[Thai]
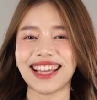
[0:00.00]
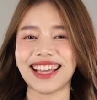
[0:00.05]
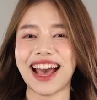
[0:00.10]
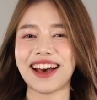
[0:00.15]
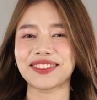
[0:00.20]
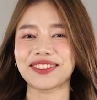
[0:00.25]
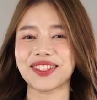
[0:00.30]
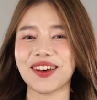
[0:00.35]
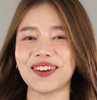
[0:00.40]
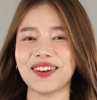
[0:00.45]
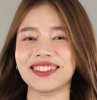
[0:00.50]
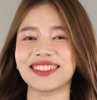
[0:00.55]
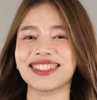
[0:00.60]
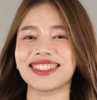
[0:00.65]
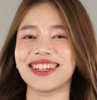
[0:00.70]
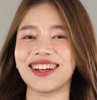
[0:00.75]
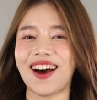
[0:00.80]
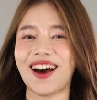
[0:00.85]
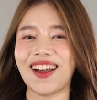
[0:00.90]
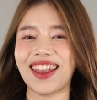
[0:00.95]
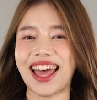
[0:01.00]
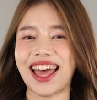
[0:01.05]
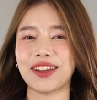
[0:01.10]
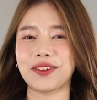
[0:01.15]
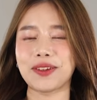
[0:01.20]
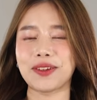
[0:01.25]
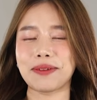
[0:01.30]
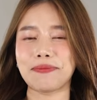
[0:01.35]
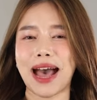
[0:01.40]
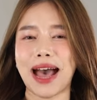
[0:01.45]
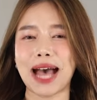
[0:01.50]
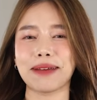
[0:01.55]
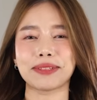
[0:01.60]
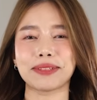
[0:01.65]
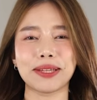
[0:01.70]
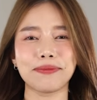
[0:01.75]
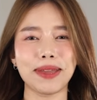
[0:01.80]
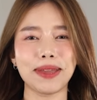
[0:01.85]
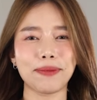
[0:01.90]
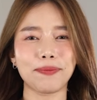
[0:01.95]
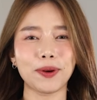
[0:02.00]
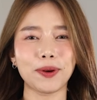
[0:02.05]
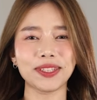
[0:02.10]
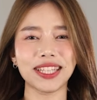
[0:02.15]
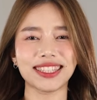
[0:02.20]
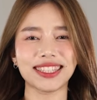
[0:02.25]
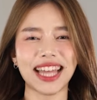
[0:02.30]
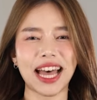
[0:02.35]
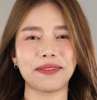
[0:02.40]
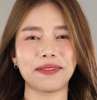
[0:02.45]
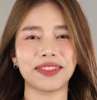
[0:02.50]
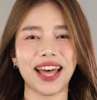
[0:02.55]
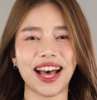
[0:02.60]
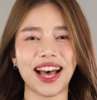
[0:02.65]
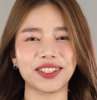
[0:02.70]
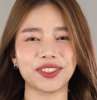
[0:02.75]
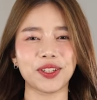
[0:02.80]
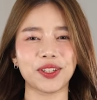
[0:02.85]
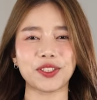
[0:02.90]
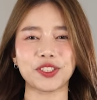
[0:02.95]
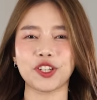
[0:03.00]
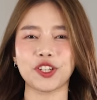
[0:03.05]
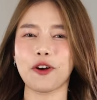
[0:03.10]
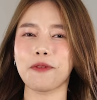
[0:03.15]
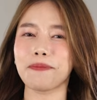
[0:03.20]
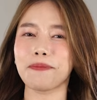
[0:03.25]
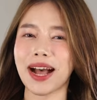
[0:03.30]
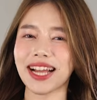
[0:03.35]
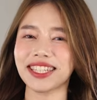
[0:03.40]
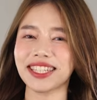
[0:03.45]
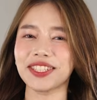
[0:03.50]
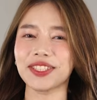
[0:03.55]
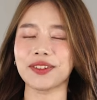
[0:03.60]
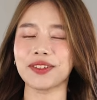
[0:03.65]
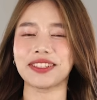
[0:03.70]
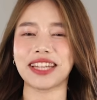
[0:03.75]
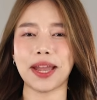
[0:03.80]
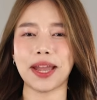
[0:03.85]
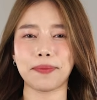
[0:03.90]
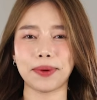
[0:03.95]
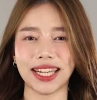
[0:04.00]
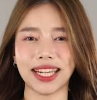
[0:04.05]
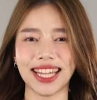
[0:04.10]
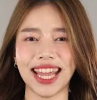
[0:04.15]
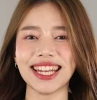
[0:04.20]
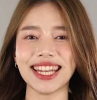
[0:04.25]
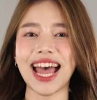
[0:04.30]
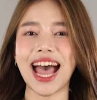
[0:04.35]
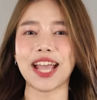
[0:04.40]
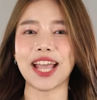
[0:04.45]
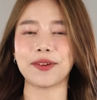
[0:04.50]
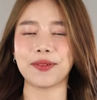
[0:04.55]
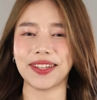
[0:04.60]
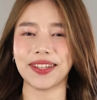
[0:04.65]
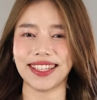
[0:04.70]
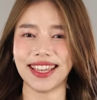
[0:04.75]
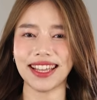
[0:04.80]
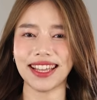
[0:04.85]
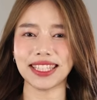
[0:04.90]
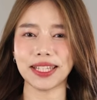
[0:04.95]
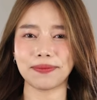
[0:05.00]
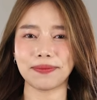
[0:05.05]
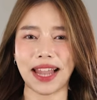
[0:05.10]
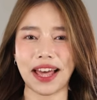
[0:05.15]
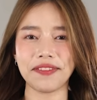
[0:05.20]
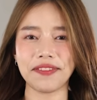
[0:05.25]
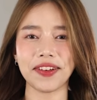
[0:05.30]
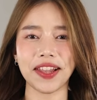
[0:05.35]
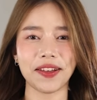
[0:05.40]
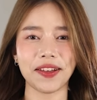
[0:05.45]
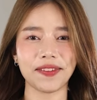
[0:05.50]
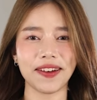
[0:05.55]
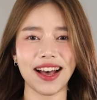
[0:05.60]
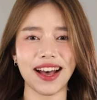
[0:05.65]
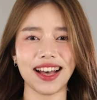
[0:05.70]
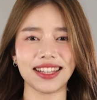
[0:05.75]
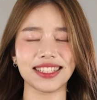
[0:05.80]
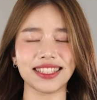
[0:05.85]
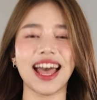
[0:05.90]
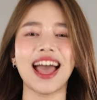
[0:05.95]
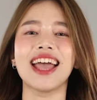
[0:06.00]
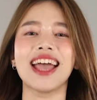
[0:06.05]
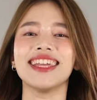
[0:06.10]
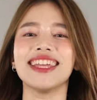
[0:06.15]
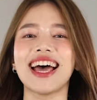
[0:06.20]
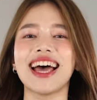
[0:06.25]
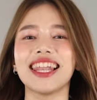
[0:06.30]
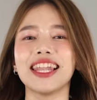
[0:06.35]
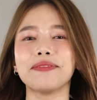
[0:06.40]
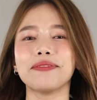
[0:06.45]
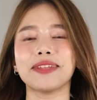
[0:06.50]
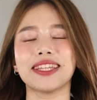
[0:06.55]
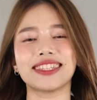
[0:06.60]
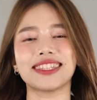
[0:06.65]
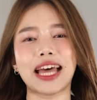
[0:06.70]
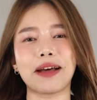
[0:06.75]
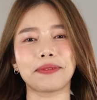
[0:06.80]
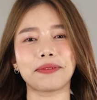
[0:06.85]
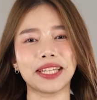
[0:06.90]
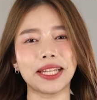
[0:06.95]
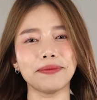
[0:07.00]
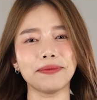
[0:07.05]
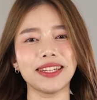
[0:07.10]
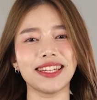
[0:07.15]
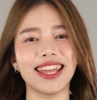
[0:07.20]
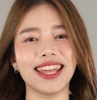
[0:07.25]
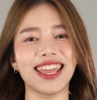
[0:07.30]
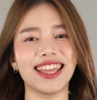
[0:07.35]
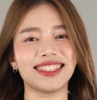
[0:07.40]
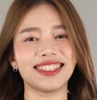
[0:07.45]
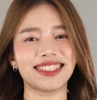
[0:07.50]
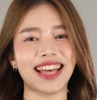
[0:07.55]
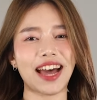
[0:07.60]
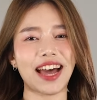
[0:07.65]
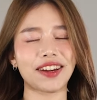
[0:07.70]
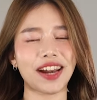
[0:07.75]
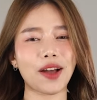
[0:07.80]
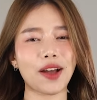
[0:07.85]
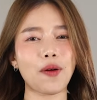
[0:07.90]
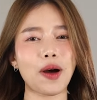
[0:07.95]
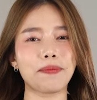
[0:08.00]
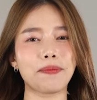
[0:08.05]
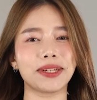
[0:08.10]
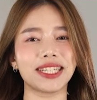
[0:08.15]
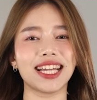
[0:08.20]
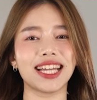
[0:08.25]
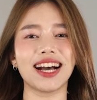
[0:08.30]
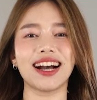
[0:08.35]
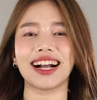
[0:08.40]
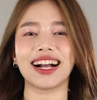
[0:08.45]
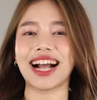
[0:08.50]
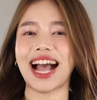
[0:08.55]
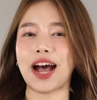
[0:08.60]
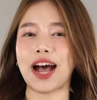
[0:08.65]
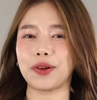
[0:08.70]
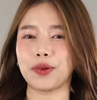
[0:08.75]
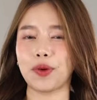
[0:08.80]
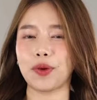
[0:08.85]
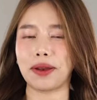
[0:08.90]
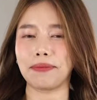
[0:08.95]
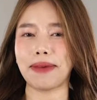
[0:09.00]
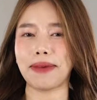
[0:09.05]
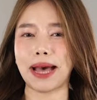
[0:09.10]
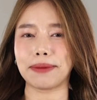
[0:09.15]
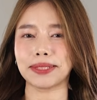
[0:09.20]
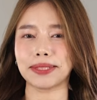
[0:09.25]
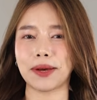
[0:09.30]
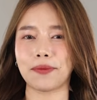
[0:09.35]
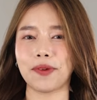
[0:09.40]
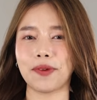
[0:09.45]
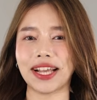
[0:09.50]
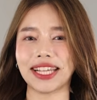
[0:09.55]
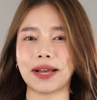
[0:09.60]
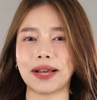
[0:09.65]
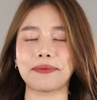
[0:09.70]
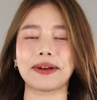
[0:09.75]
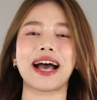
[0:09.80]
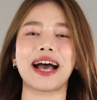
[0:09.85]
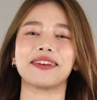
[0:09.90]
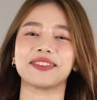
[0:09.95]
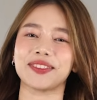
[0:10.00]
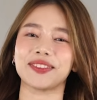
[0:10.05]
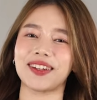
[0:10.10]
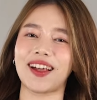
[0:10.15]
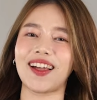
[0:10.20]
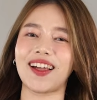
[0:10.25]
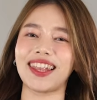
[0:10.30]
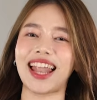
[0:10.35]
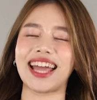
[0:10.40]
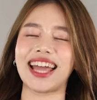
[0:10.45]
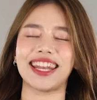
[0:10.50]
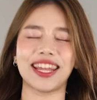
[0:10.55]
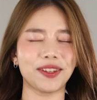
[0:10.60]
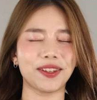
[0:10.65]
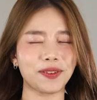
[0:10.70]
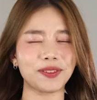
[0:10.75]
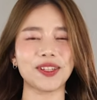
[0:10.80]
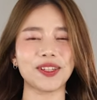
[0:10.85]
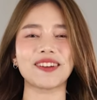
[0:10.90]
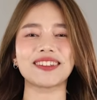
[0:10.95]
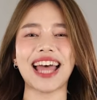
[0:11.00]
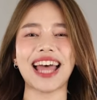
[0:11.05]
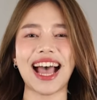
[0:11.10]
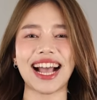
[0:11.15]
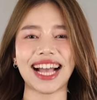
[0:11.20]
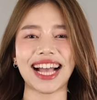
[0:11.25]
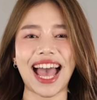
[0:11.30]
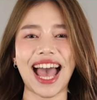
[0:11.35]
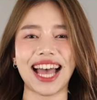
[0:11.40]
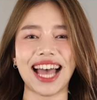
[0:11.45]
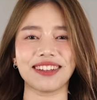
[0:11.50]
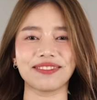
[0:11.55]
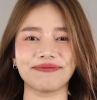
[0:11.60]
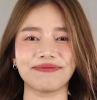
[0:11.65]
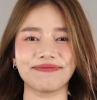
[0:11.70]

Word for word: ข่าวสดสื่อออนไลน์คุณภาพที่มีผู้ติดตามทางโซเชียลมากที่สุดในประเทศไทยกว่า20 ล้าน followers อย่าลืมติดตามคลิปดีๆสาระความบันเทิงข่าวด่วนแบบฉับไวกับข่าวสดออนไลน์ได้ทุกช่องทางค่ะ